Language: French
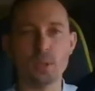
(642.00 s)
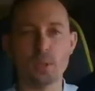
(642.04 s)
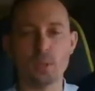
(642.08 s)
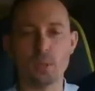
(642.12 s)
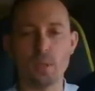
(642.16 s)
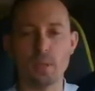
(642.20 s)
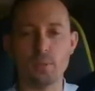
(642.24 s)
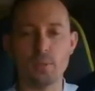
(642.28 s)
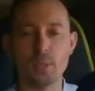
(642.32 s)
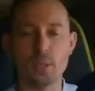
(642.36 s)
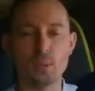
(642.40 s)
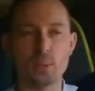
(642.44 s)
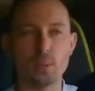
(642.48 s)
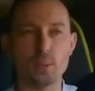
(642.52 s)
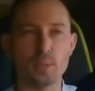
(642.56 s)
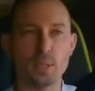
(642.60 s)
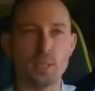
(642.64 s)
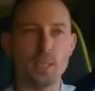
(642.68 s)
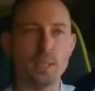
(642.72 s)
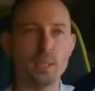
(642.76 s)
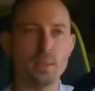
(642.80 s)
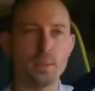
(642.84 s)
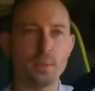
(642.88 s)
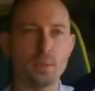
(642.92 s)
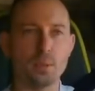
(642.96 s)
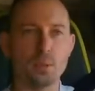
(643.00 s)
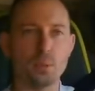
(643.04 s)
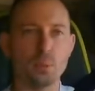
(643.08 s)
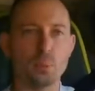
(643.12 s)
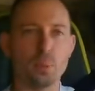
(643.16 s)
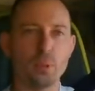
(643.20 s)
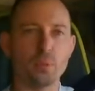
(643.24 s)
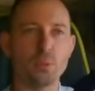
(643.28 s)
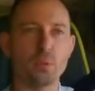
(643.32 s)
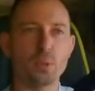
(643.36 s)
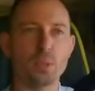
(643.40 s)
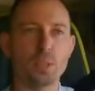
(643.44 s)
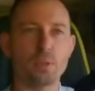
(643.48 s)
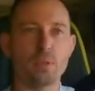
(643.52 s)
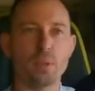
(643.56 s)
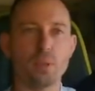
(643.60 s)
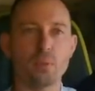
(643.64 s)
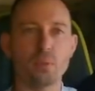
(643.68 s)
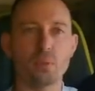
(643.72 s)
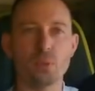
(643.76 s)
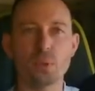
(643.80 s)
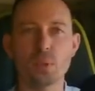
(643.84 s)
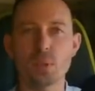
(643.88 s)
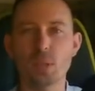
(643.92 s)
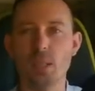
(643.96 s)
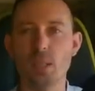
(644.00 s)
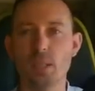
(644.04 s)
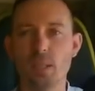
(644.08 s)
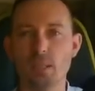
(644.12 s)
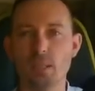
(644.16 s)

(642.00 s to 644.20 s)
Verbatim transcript: quand ils sont arrivés sur le site, ils n'ont pas vu qu'il y avait un fossé,